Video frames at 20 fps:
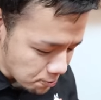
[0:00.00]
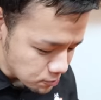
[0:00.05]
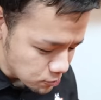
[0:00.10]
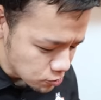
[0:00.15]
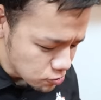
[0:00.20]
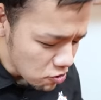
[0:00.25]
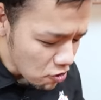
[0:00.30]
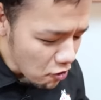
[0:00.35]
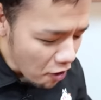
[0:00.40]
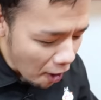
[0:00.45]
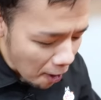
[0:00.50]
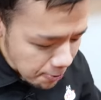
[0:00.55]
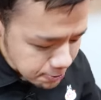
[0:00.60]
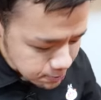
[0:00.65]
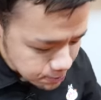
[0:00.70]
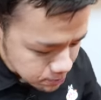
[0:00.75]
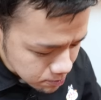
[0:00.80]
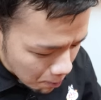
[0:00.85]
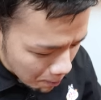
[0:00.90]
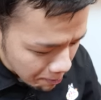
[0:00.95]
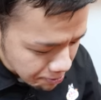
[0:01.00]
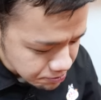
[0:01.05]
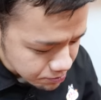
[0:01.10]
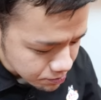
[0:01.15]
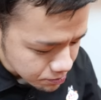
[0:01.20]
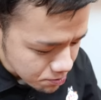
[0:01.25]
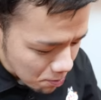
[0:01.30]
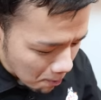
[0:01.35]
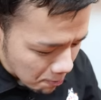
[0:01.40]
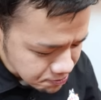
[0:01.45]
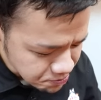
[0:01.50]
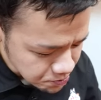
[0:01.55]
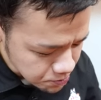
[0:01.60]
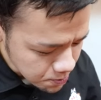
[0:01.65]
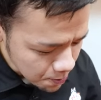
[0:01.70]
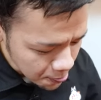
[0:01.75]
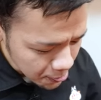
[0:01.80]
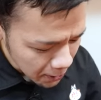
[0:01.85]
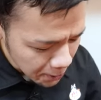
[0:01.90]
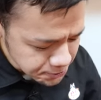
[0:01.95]
うわ
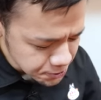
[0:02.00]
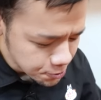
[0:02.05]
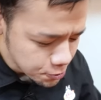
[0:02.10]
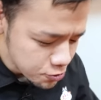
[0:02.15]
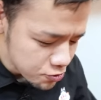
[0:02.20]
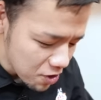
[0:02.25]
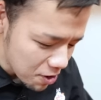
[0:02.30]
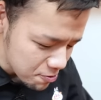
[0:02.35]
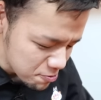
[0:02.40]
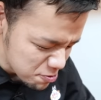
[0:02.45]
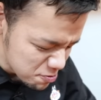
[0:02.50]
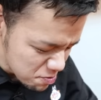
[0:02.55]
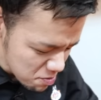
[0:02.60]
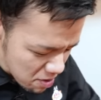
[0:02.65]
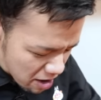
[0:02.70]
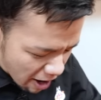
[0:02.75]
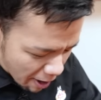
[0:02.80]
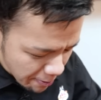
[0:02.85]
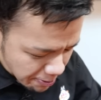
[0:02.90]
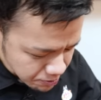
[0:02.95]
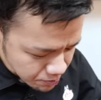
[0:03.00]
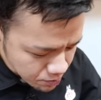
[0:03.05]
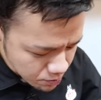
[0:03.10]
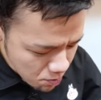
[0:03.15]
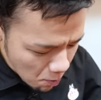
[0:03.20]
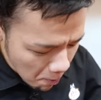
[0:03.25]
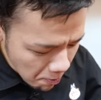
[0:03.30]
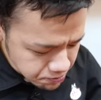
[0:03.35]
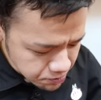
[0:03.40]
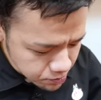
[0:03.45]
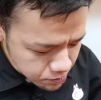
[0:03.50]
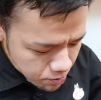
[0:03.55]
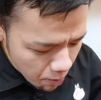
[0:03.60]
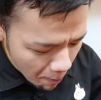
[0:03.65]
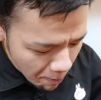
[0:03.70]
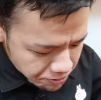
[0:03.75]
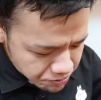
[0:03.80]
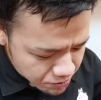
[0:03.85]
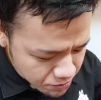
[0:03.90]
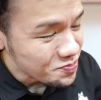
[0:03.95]
うわうめ
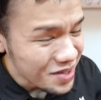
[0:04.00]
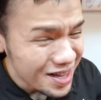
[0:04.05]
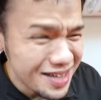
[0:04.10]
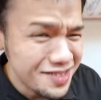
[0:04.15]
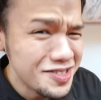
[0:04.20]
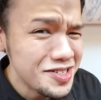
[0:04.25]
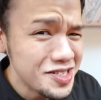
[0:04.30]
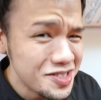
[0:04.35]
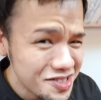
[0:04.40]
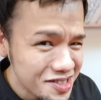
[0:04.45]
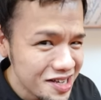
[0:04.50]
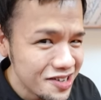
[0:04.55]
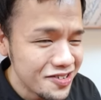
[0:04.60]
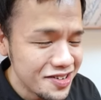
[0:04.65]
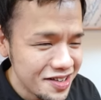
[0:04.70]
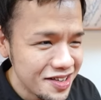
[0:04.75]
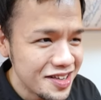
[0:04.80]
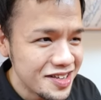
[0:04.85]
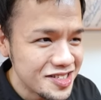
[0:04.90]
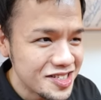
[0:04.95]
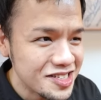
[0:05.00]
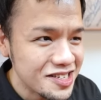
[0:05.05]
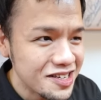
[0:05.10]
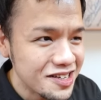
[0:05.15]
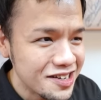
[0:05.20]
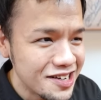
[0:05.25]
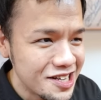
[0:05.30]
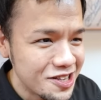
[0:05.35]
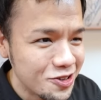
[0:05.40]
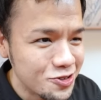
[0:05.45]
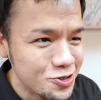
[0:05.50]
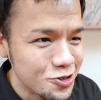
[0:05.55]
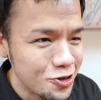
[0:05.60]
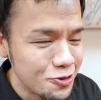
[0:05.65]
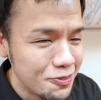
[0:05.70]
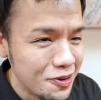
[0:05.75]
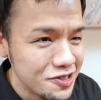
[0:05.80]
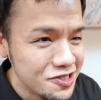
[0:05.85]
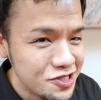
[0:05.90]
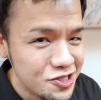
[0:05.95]
味付けはねしっかりとそ
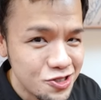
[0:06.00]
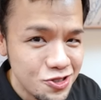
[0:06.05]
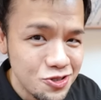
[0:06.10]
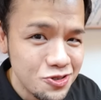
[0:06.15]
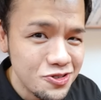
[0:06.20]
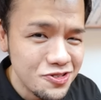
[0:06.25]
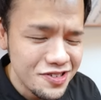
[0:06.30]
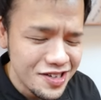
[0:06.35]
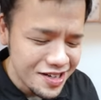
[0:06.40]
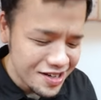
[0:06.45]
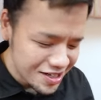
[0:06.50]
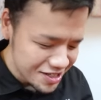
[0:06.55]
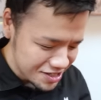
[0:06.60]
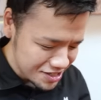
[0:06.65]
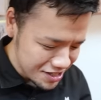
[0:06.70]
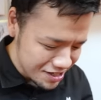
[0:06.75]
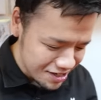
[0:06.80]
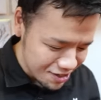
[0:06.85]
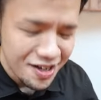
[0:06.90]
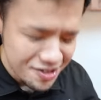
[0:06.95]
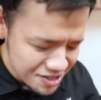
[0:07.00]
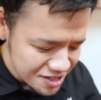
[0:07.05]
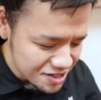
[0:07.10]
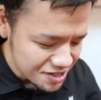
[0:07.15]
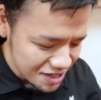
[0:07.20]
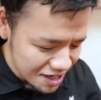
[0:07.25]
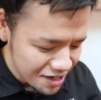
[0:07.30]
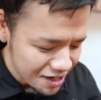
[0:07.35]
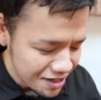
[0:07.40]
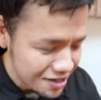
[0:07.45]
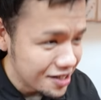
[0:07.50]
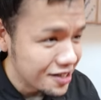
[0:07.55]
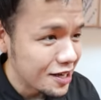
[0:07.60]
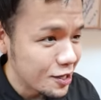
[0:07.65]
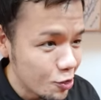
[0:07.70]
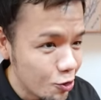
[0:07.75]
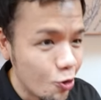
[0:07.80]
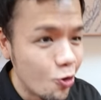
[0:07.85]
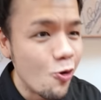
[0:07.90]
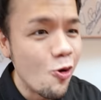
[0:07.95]
の町中華らしい味付けなんだ
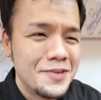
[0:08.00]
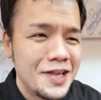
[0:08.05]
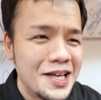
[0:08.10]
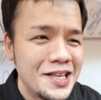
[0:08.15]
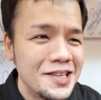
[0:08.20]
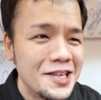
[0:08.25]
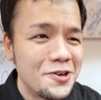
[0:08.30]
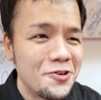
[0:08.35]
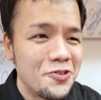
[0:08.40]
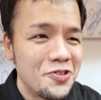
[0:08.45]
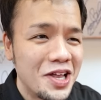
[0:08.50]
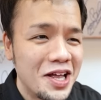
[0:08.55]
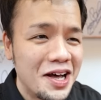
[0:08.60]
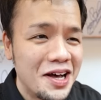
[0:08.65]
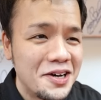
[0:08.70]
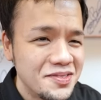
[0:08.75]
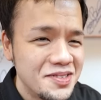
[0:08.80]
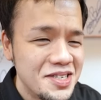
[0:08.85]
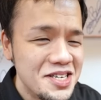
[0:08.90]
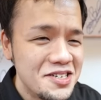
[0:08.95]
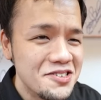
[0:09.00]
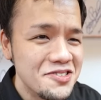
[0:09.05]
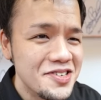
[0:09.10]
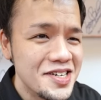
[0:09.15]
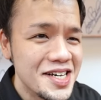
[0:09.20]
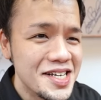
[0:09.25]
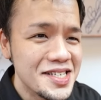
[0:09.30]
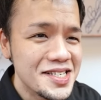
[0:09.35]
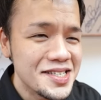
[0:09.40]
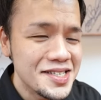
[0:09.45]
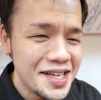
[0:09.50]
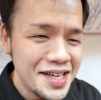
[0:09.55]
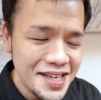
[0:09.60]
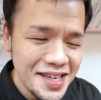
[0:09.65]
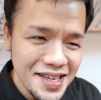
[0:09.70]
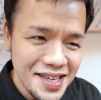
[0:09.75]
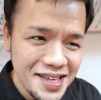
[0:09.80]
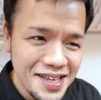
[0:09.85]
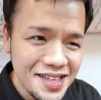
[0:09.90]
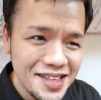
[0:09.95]
けどなんだろうな肉野
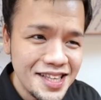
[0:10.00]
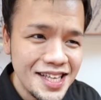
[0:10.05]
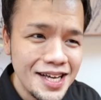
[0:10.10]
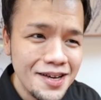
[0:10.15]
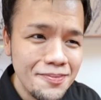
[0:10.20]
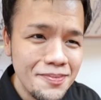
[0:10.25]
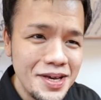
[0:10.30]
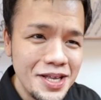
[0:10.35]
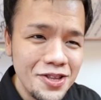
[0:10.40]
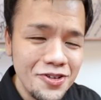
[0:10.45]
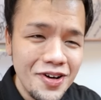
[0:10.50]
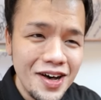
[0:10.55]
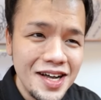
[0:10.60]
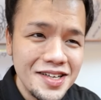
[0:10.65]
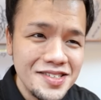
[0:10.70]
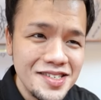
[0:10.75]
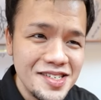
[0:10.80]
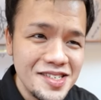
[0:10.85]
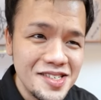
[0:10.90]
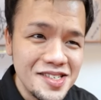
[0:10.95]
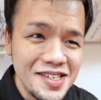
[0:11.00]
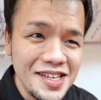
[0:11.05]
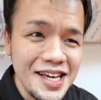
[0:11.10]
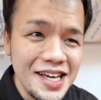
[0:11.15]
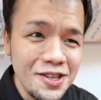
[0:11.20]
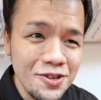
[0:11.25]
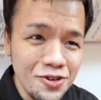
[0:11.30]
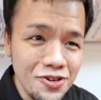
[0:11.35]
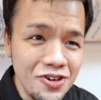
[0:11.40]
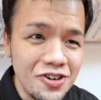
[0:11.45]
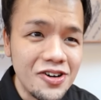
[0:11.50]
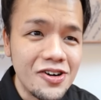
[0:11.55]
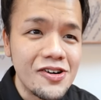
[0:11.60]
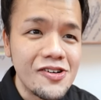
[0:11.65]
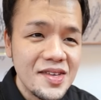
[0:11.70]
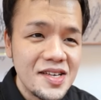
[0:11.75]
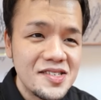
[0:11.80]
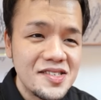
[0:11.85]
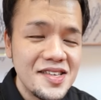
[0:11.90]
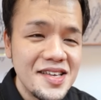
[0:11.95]
菜炒めの味付け
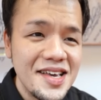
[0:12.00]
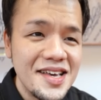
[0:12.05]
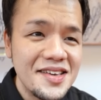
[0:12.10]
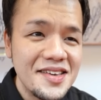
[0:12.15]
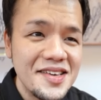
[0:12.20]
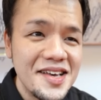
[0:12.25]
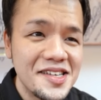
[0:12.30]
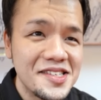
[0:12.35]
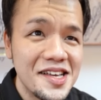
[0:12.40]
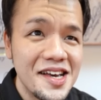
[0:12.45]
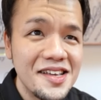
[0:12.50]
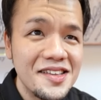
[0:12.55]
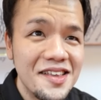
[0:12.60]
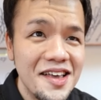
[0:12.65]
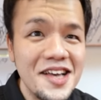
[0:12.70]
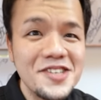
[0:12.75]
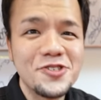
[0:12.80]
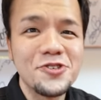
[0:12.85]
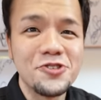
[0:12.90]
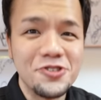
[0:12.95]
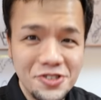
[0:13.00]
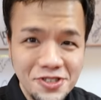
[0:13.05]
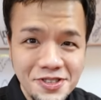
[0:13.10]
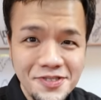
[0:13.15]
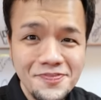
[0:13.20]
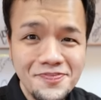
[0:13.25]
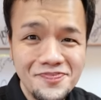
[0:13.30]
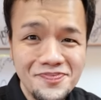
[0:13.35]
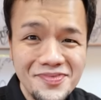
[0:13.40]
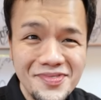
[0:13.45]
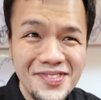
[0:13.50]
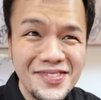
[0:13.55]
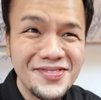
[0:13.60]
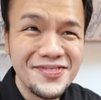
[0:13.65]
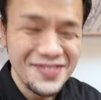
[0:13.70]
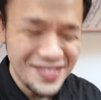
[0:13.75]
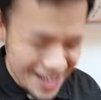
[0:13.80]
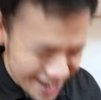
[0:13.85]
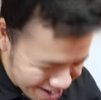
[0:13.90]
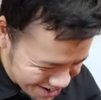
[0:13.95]
のステーキ野菜定
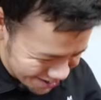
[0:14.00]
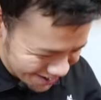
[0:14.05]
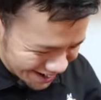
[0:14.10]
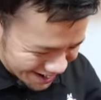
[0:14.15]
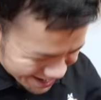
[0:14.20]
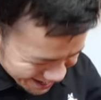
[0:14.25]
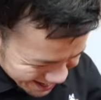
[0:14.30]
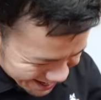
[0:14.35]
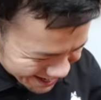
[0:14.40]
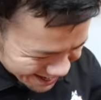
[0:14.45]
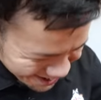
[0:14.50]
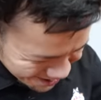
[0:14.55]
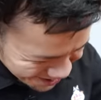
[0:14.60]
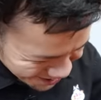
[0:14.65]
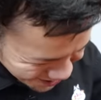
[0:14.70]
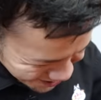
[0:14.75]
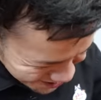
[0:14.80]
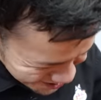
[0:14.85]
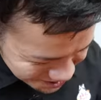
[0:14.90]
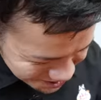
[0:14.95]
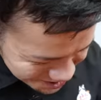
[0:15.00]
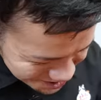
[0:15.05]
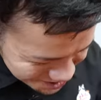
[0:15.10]
食っていうのかなもう